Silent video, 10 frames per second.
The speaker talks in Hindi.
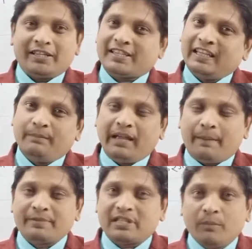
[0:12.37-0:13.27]
इसके लिए मैं
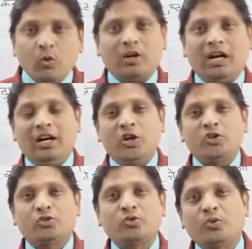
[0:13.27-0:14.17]
आप सबों का
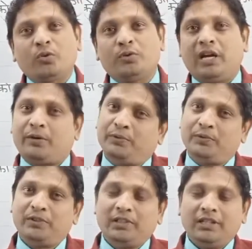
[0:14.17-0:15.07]
शुक्रगुजार हूँ